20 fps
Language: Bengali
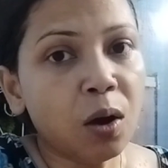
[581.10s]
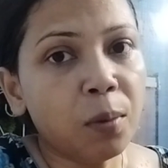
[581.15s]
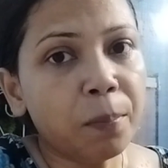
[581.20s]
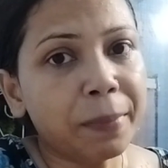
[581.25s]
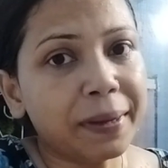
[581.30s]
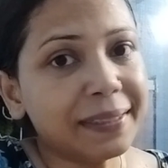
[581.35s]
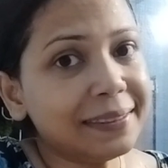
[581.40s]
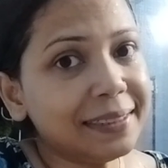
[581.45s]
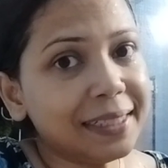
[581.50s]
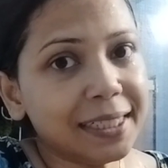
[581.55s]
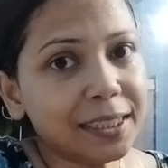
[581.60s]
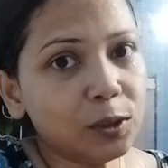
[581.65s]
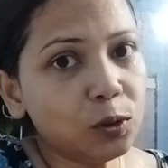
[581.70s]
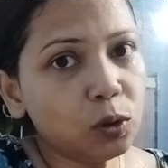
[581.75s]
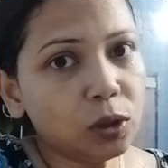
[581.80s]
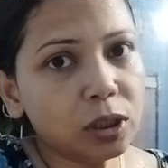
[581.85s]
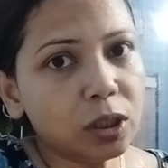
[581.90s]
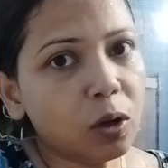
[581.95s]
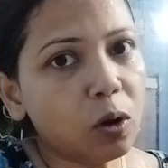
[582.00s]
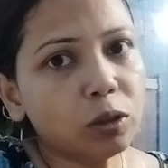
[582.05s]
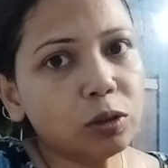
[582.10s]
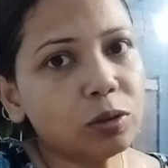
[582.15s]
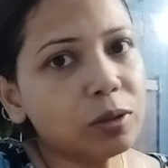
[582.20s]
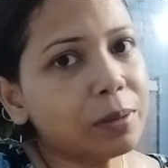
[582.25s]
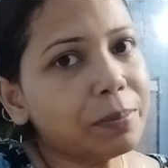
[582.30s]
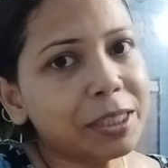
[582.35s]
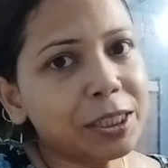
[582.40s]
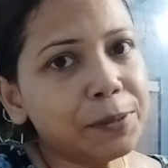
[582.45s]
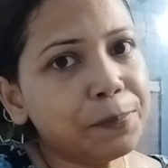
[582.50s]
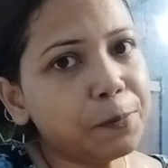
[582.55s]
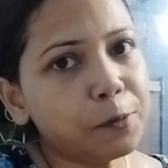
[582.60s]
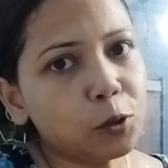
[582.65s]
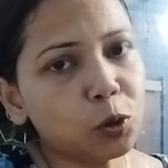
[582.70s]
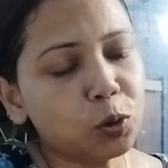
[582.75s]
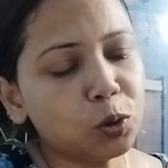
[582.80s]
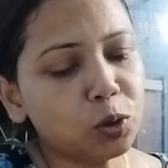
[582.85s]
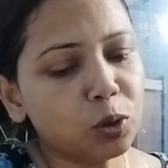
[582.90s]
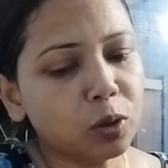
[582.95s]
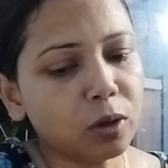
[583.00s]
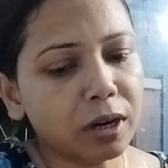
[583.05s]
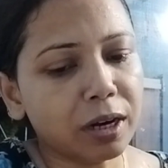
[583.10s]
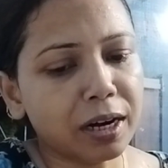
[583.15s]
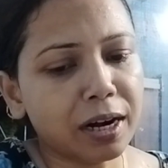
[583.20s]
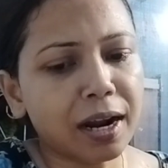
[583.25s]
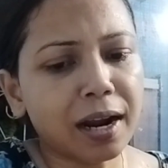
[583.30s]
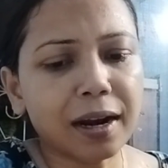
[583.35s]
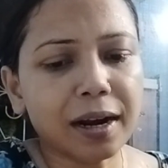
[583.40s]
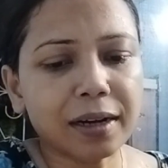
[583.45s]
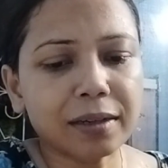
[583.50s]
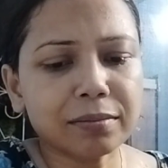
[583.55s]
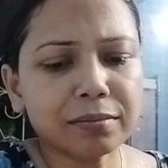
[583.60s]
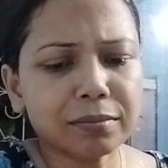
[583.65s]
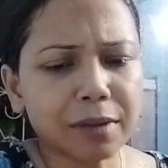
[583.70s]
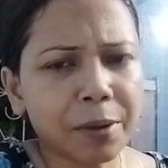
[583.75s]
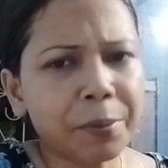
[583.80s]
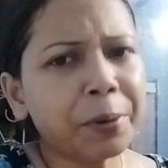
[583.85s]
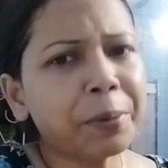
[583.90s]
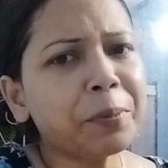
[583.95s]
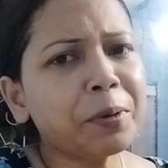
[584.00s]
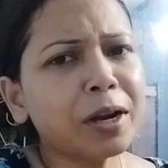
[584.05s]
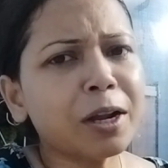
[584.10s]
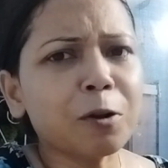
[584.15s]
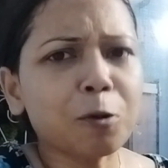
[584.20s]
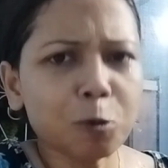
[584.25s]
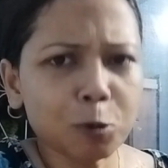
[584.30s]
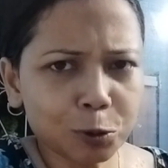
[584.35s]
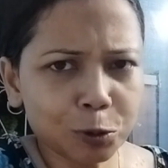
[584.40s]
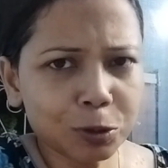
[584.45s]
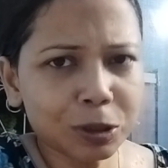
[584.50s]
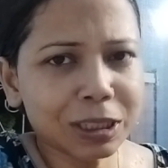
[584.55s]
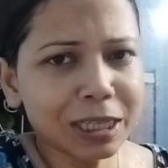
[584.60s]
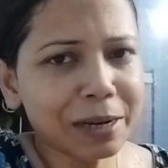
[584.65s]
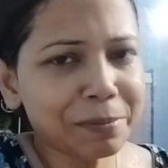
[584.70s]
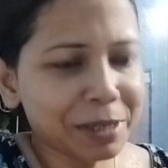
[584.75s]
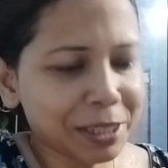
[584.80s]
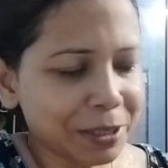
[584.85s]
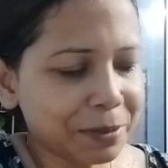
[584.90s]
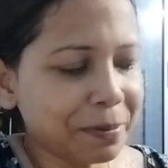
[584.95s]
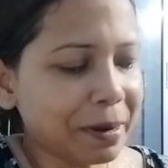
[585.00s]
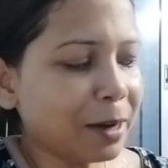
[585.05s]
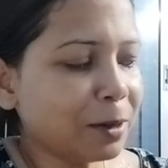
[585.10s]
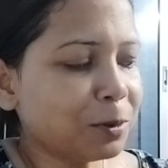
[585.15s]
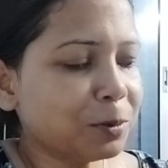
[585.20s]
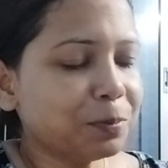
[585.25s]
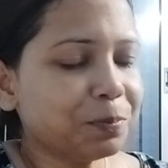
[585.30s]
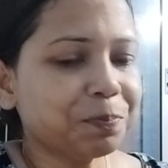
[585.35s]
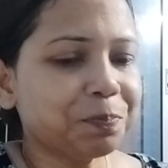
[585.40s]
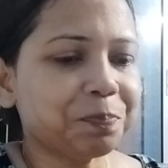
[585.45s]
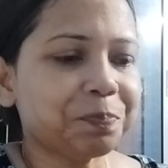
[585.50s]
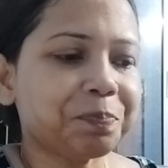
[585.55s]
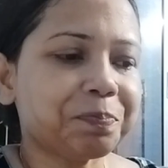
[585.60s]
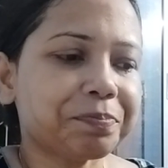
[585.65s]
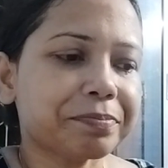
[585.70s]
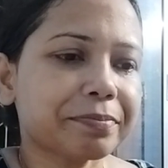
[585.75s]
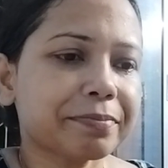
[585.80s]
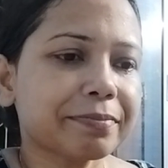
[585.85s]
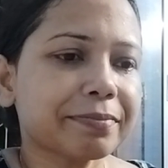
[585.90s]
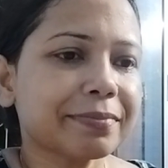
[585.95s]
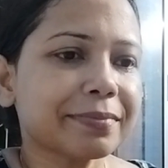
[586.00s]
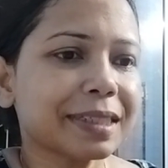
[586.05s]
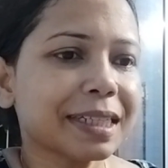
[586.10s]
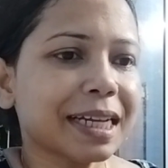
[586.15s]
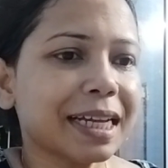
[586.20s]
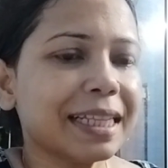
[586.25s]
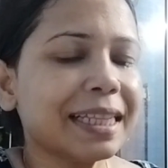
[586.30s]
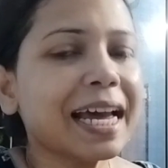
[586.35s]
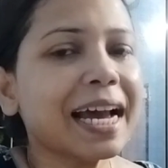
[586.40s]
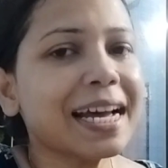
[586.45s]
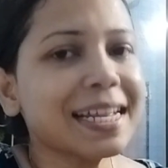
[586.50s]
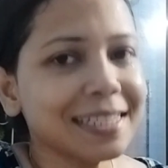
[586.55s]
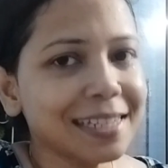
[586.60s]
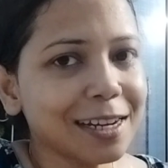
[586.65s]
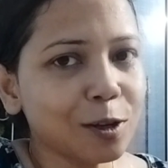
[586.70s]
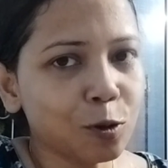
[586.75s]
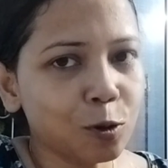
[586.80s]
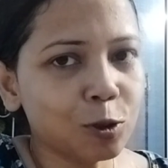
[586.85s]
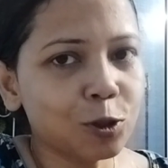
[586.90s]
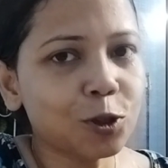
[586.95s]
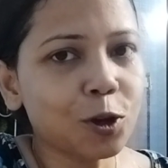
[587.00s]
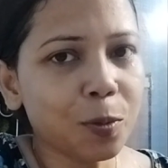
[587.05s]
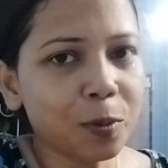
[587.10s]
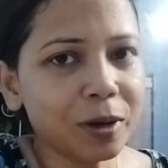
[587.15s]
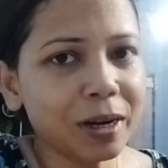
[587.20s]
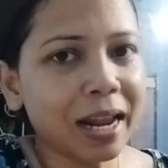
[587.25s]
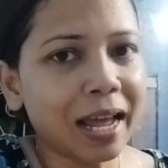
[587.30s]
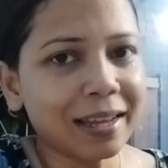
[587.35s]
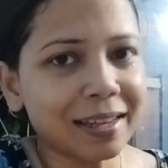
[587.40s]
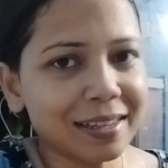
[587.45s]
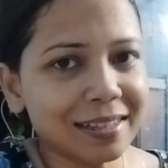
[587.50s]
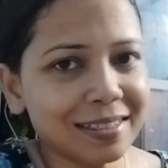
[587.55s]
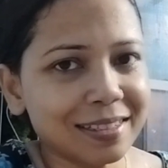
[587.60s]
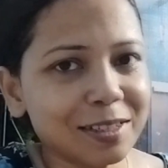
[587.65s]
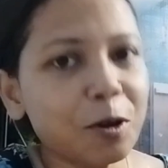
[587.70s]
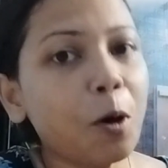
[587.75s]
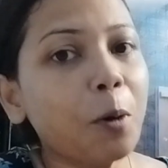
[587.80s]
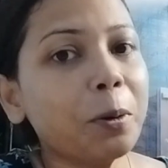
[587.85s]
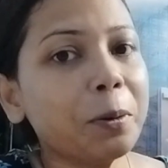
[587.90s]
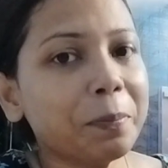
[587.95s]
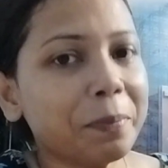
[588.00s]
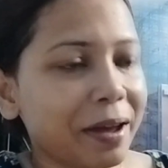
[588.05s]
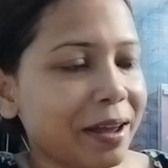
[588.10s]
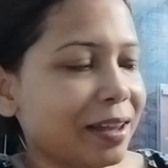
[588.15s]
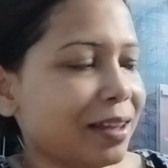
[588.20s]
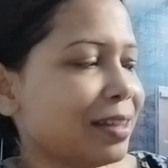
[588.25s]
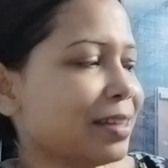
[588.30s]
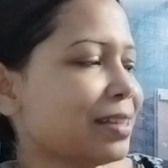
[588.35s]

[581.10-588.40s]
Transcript: মাদার ডেয়ারি দুধটা অতটা বেশি পছন্দ করে না আর আমার মনে হয় গরুর দুধটাই বেশি ভালো দেখা যাক খোঁজখবর লাগিয়েছি কবে পাই